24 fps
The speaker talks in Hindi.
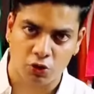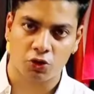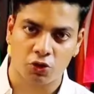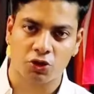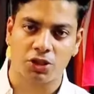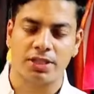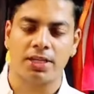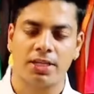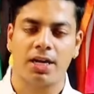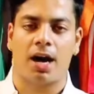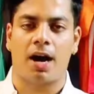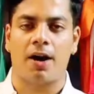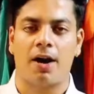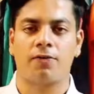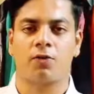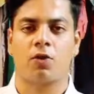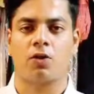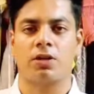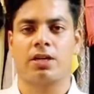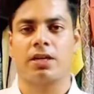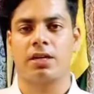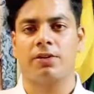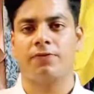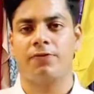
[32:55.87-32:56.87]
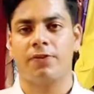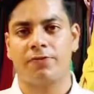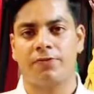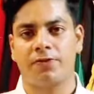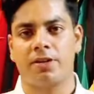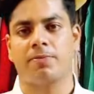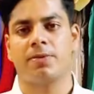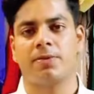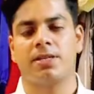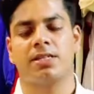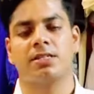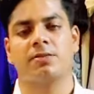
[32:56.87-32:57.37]
किसको चाहिए हाफ क्वांटिटी
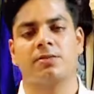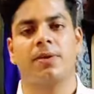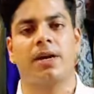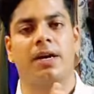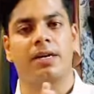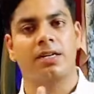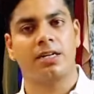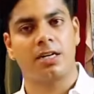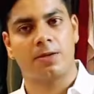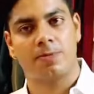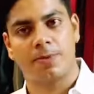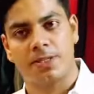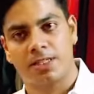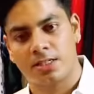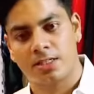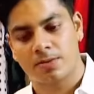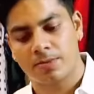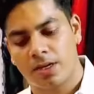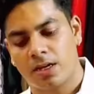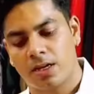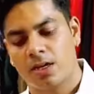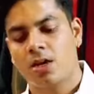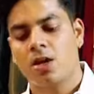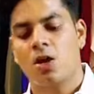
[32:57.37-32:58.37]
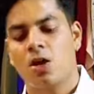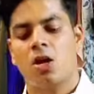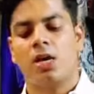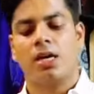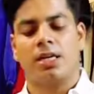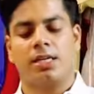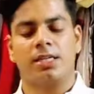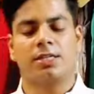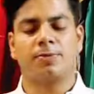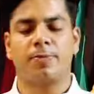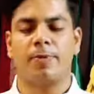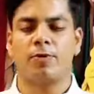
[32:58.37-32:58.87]
फिफ्टी पीसेज में हंड्रेड पीसेज में
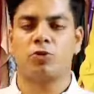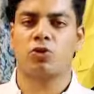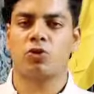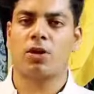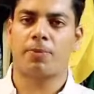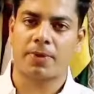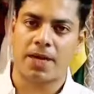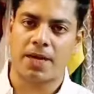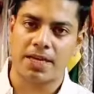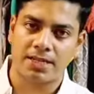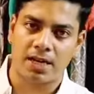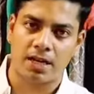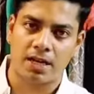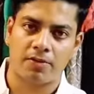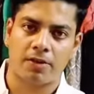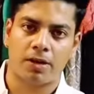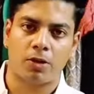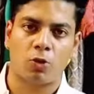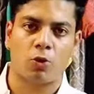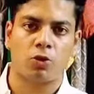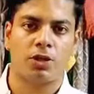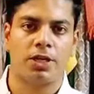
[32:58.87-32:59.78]
इसमें उसका प्राइस रहने वाला